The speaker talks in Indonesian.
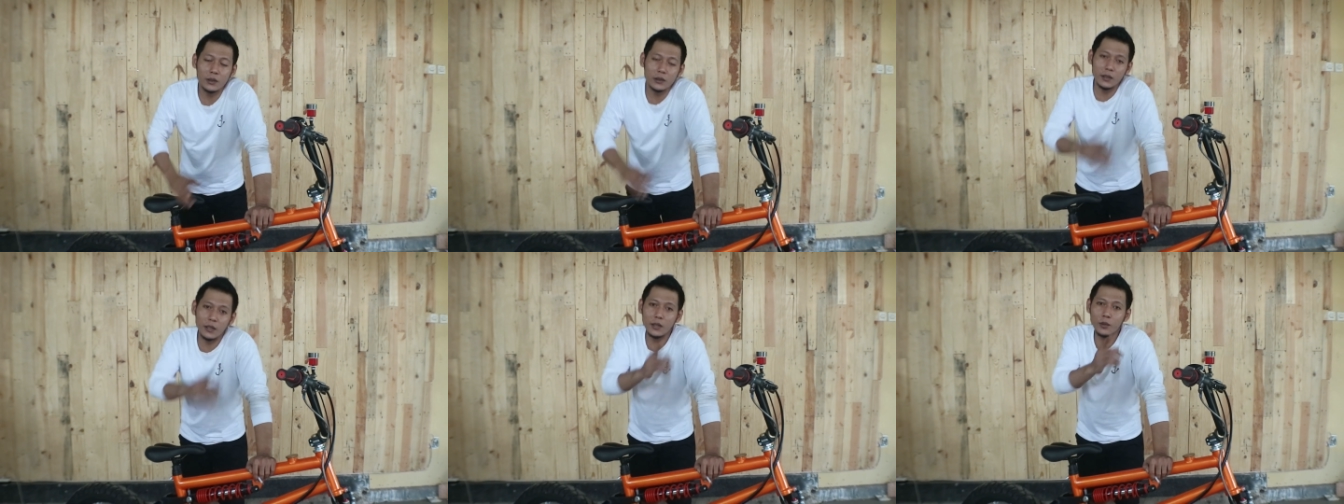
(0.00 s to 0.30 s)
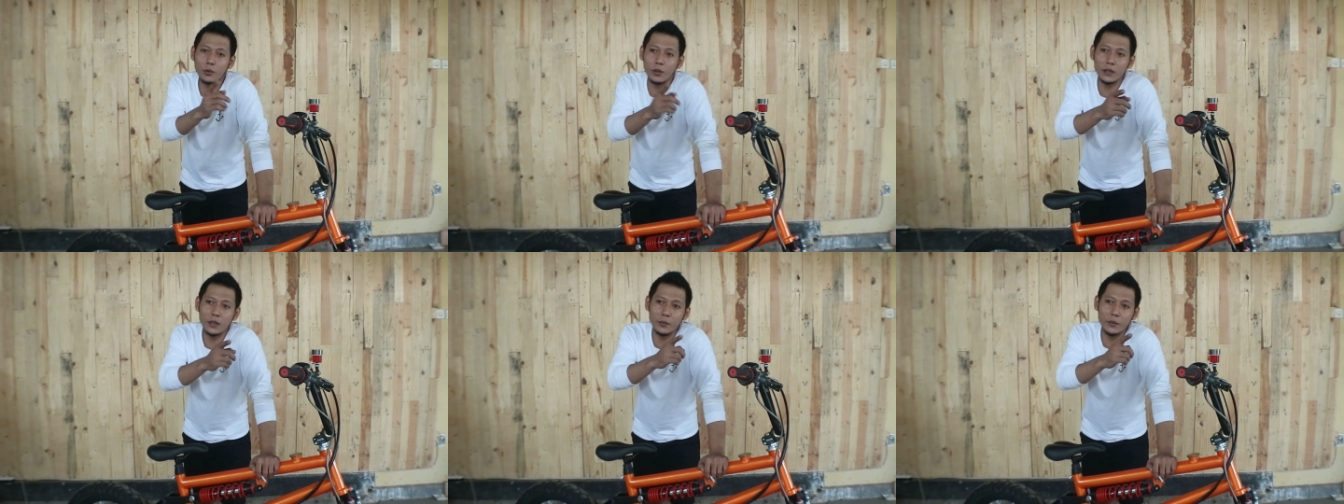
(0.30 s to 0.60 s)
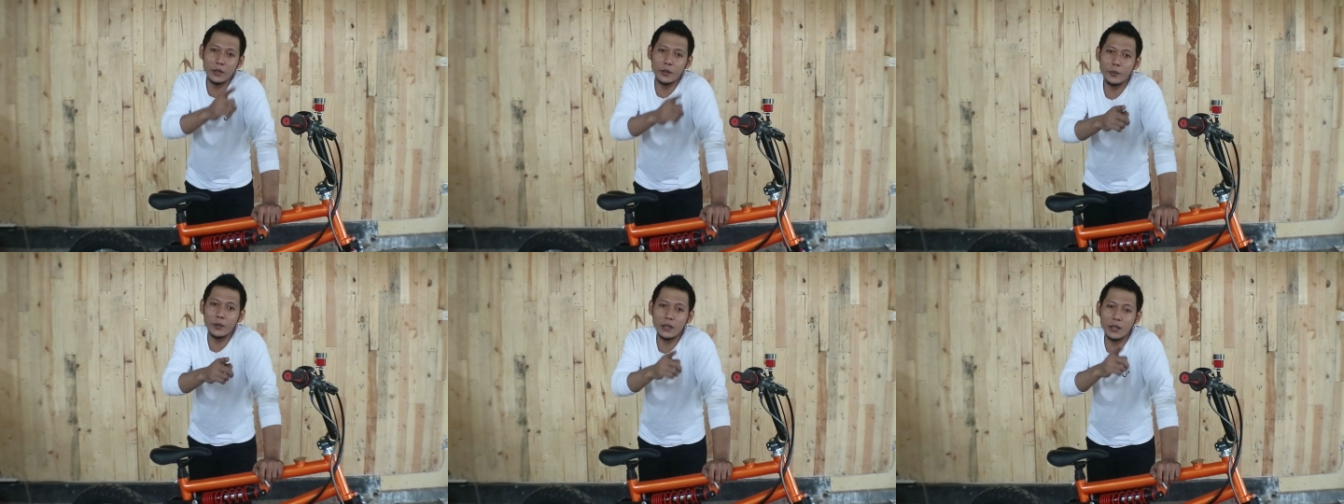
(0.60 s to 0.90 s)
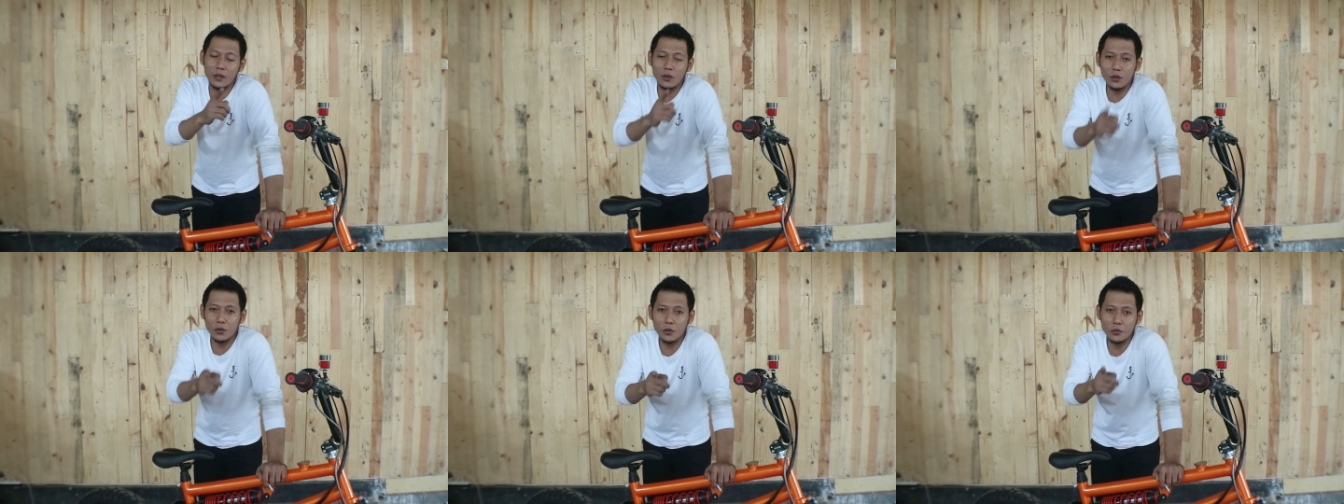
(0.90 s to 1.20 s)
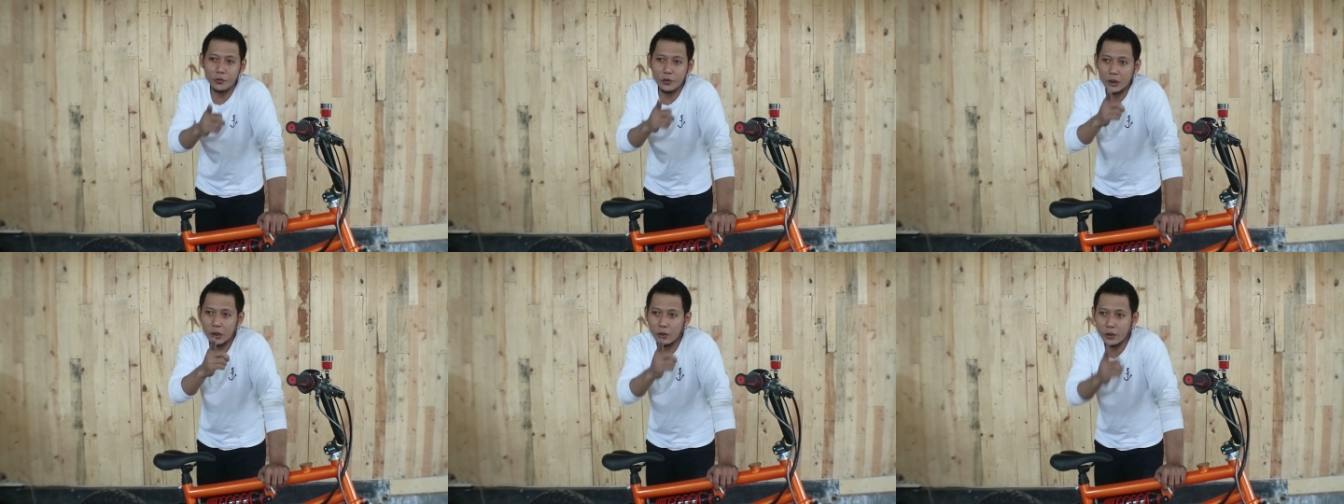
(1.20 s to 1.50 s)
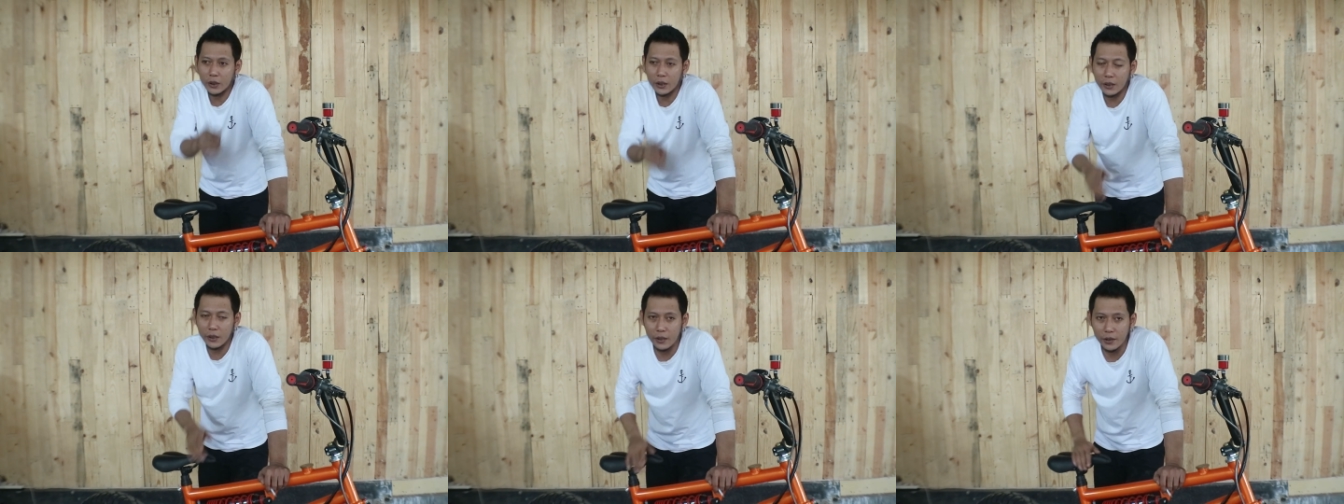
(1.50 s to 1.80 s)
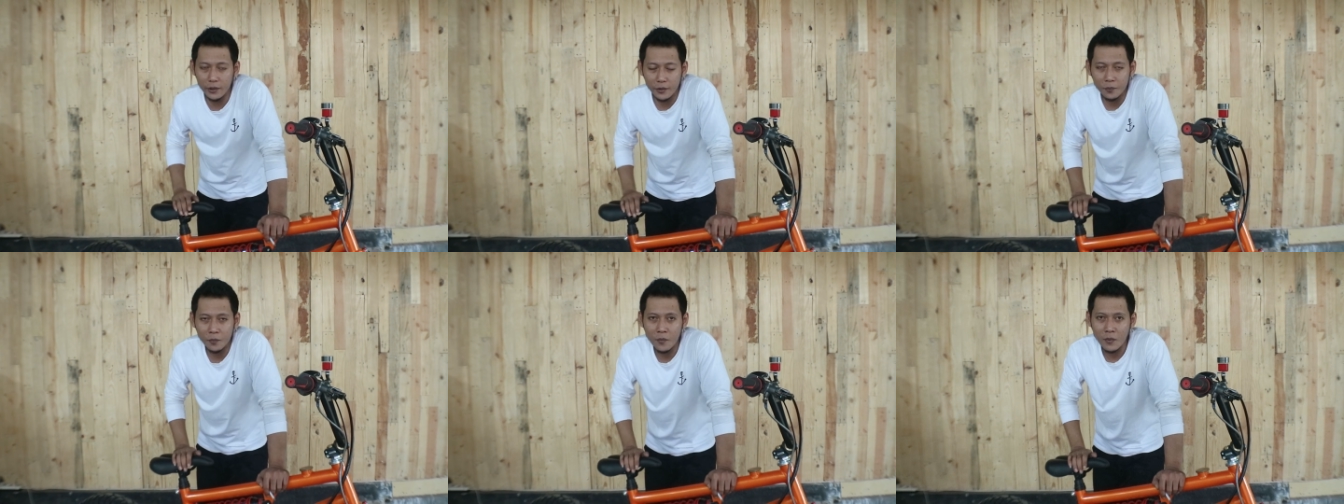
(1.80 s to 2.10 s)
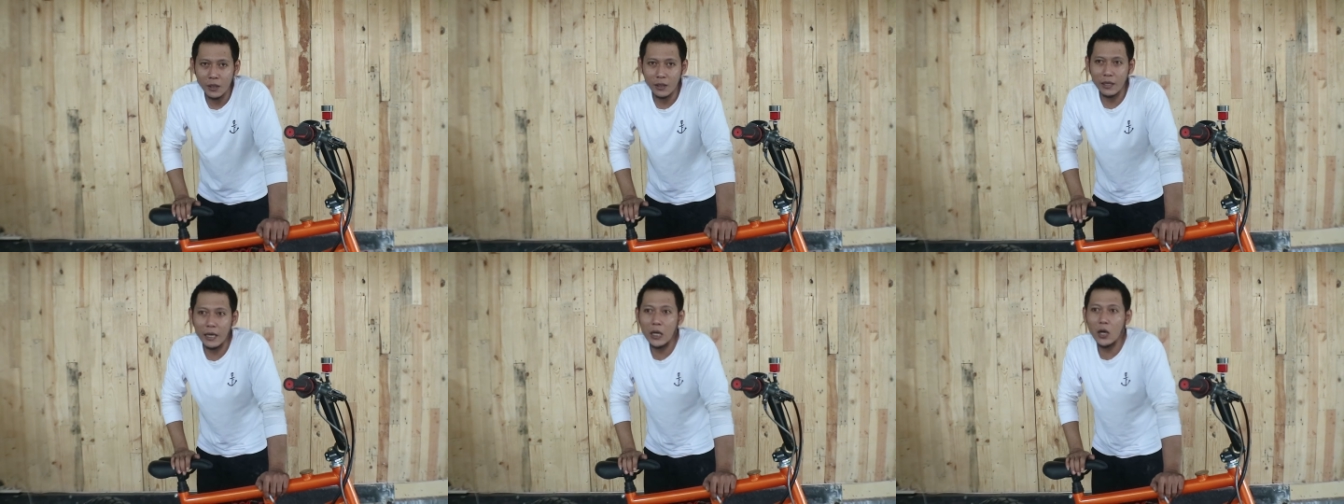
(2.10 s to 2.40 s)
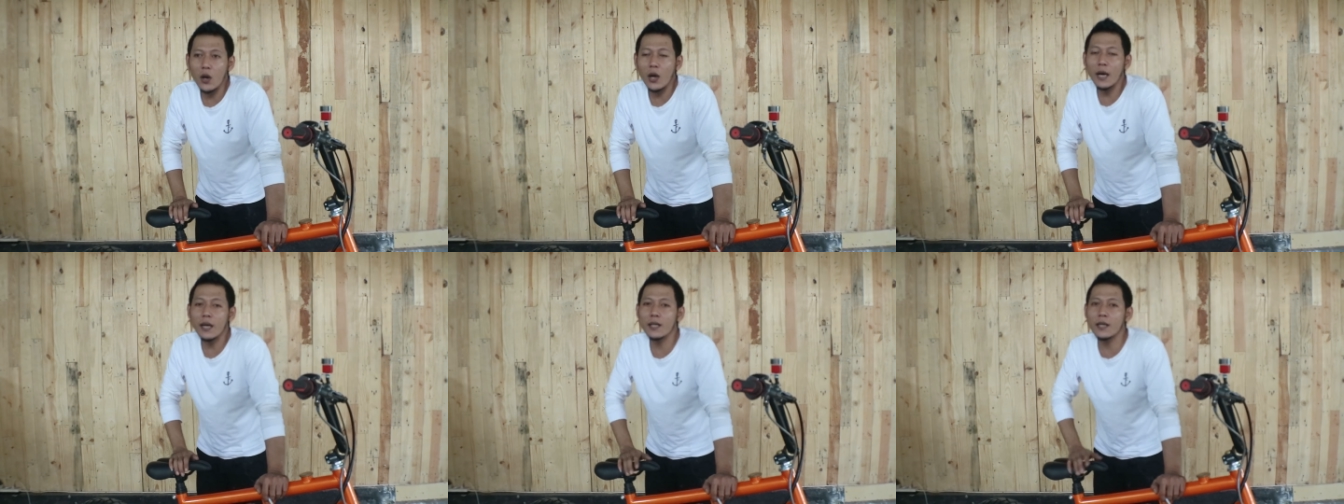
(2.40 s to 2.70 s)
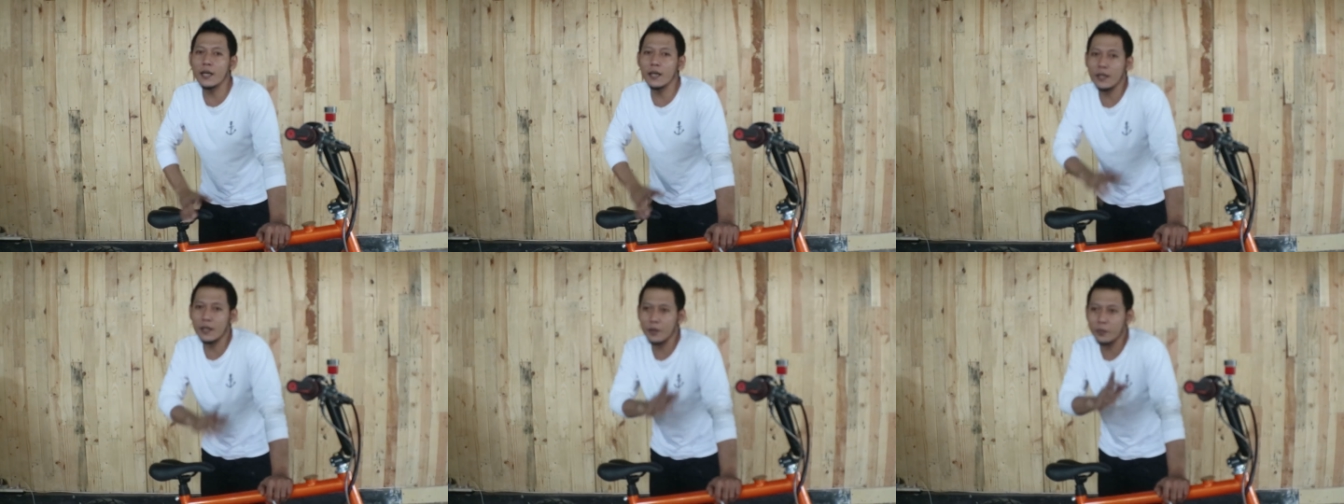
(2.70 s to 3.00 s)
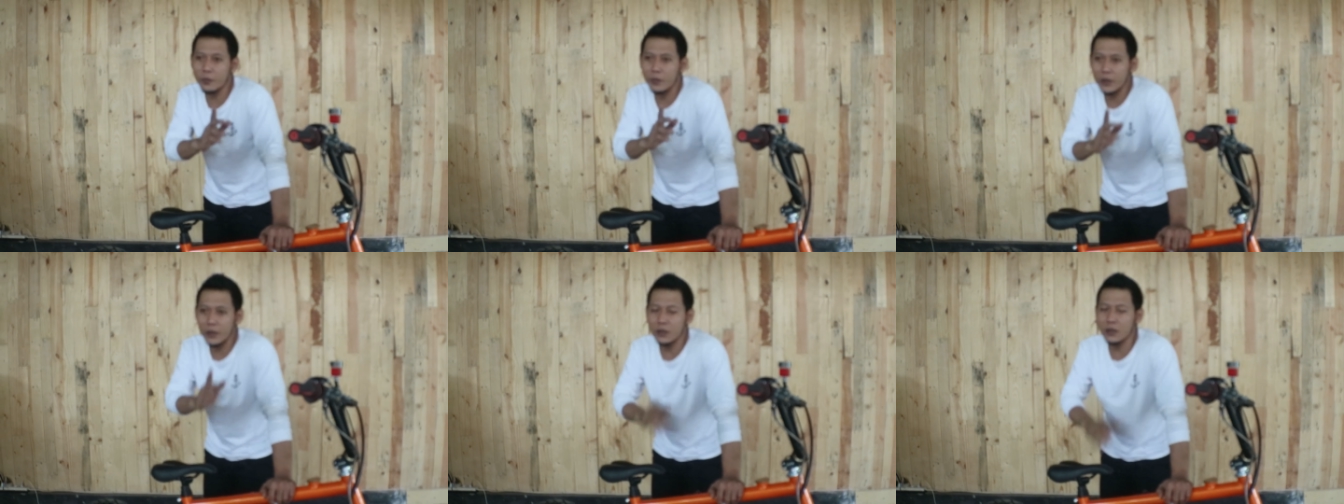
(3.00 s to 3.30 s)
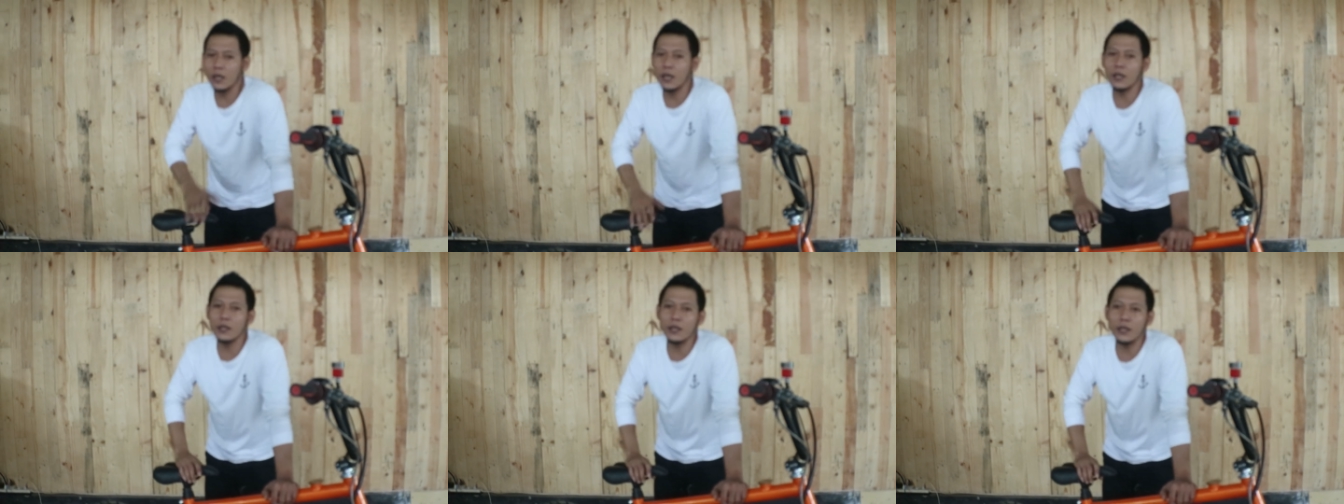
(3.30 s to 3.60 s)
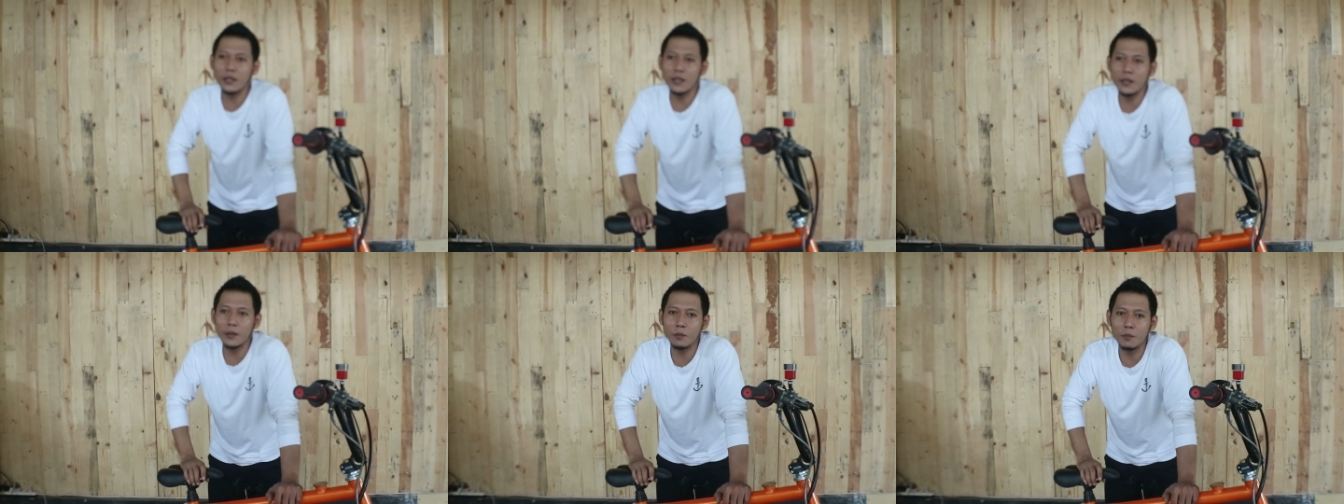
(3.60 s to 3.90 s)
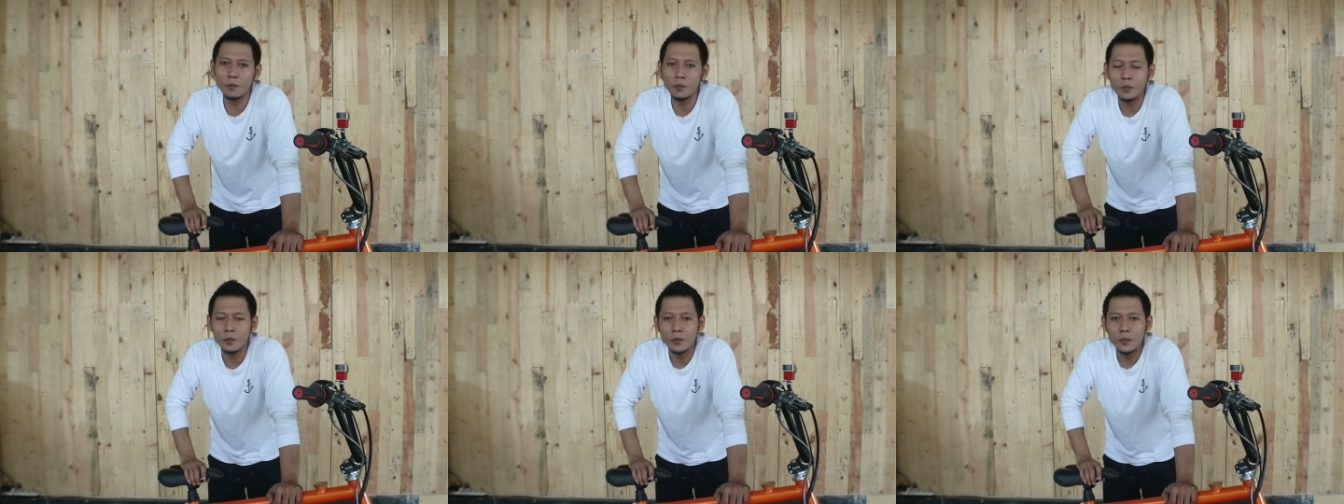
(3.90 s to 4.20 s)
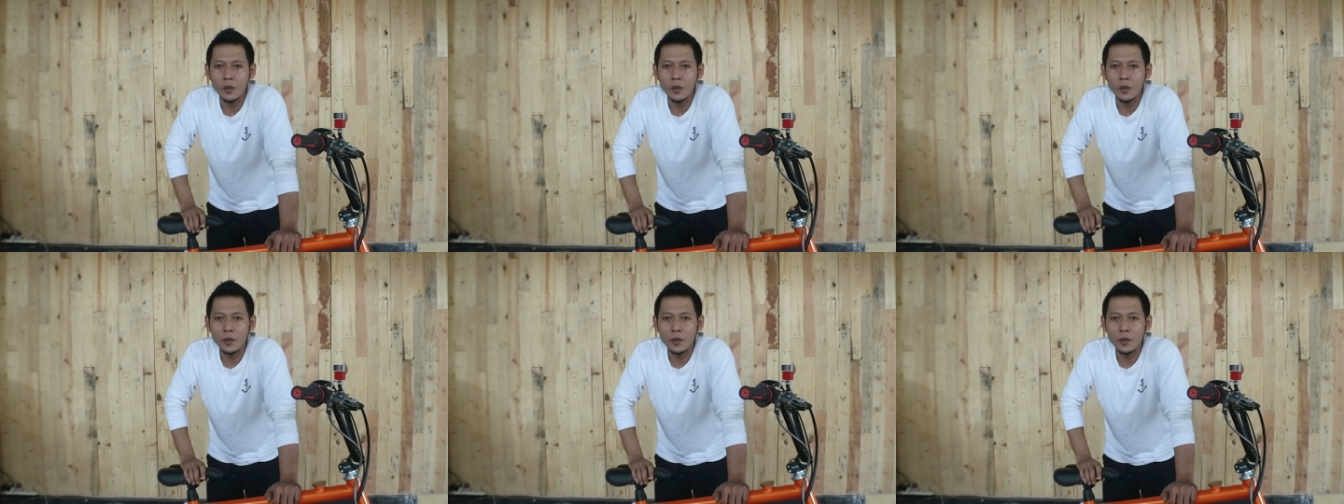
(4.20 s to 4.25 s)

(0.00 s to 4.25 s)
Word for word: Jadi buat teman-teman yang nonton video ini, kalau ada yang bisa kirim